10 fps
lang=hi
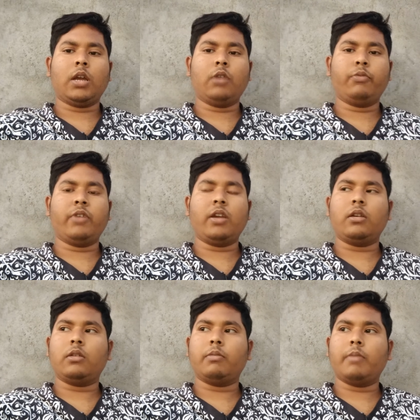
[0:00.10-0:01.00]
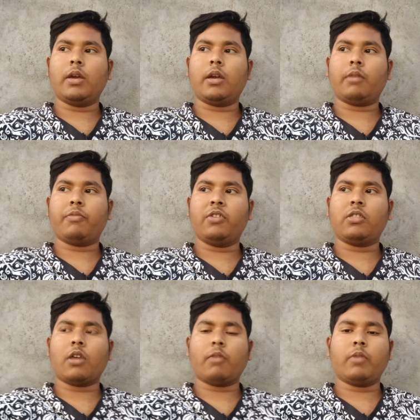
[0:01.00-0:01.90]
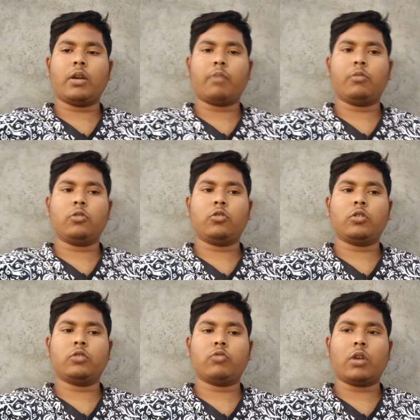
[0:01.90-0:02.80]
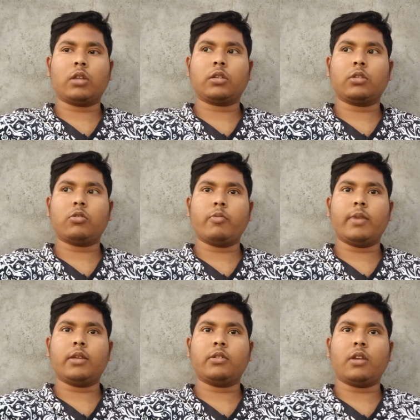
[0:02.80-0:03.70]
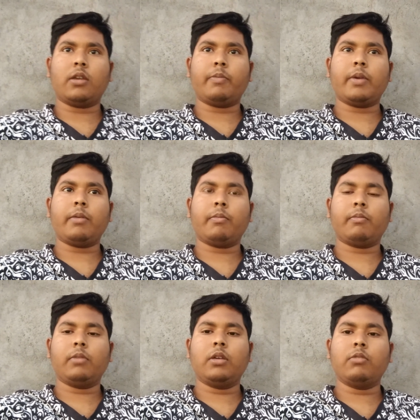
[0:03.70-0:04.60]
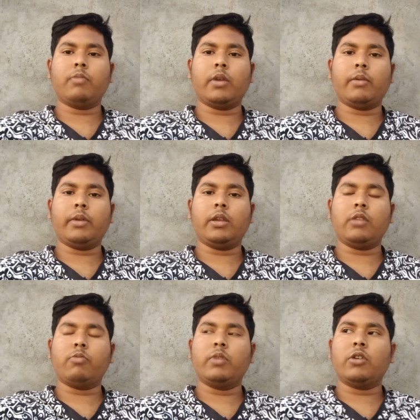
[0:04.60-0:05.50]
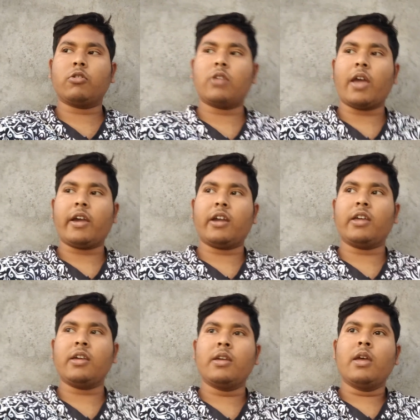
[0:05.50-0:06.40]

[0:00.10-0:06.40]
हेलो फ्रेंड मैं फिर से एक बार आप लोगों को स्वागत करता हूँ मेरे चैनल पे प्लीज़ मेरे इस वीडियो को लाइक करें